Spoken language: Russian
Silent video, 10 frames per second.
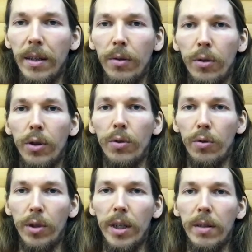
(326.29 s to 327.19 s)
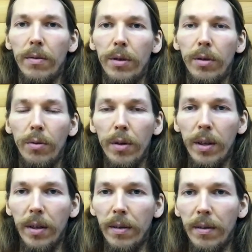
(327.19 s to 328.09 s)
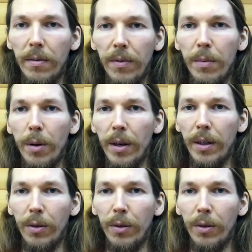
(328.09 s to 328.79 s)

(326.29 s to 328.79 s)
оно должно же участвовать не только в выборах,